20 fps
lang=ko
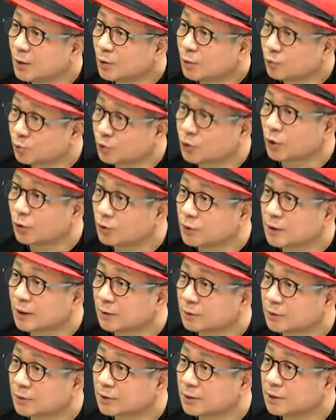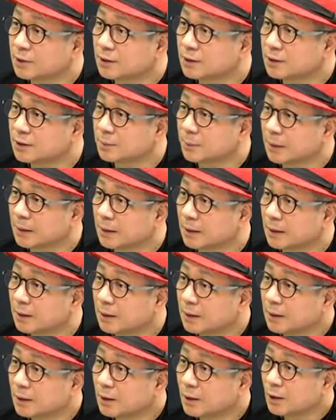국정원장도 큰일이지만
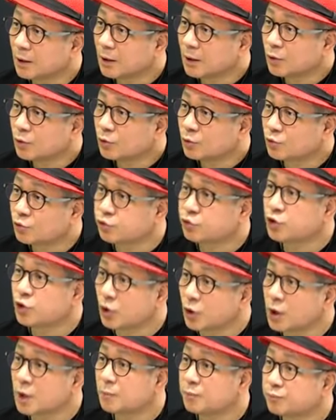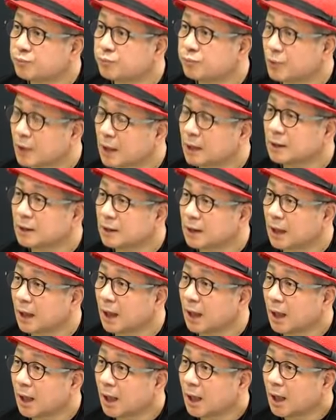그래요. 주적이 부, 북한인데